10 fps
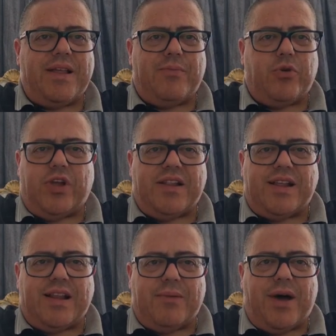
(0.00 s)

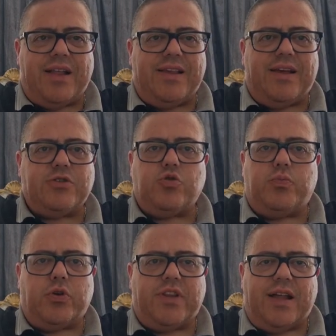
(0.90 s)
modalità telematica sul
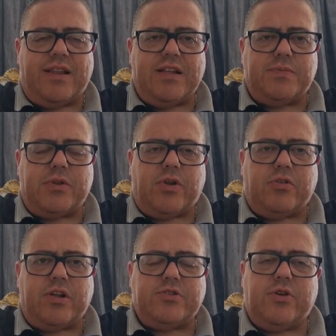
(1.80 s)
portale
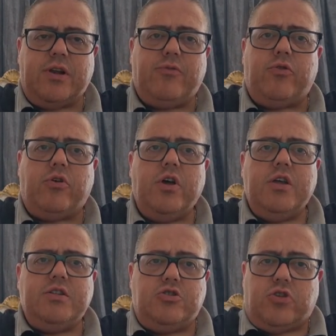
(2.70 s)
dell'Ispettorato Nazionale del Lavoro
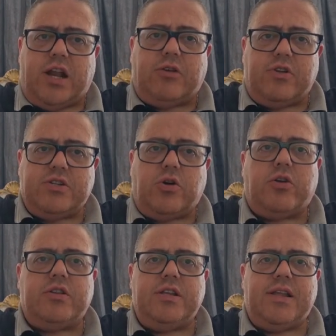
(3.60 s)
si giocheranno le
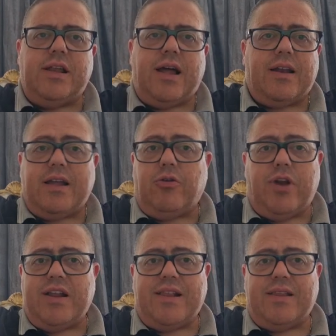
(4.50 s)
sorti della
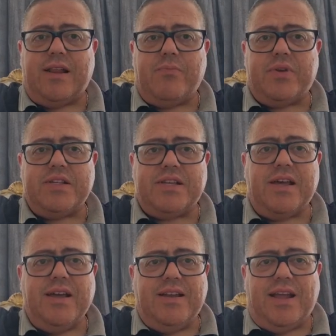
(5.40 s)
regolarità delle
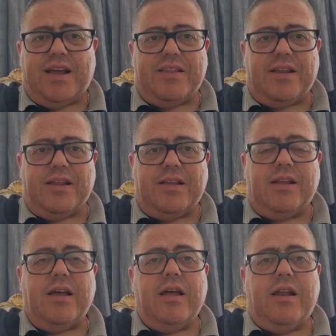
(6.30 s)
imprese nei cantieri
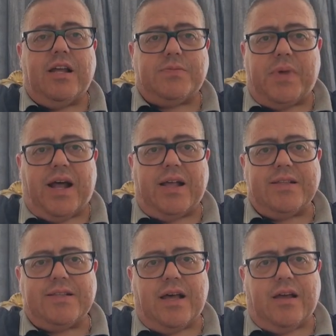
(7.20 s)
edili. La
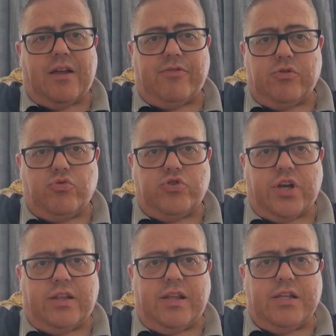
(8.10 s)
speranza, la
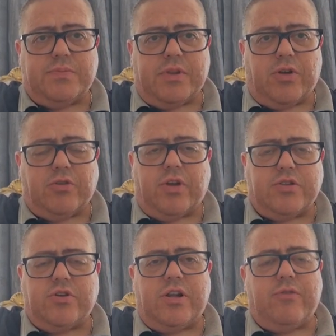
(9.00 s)
fiducia dell'Ispettorato
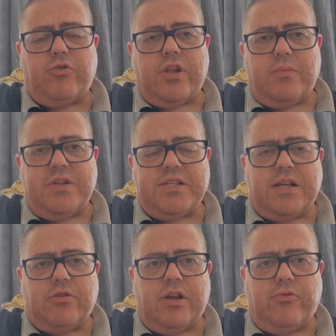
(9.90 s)
Nazionale del Lavoro e del
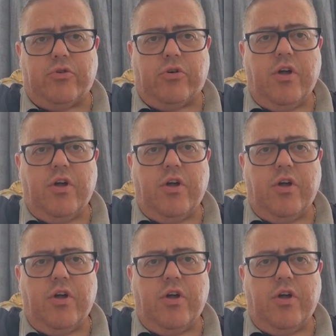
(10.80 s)
Ministero del Lavoro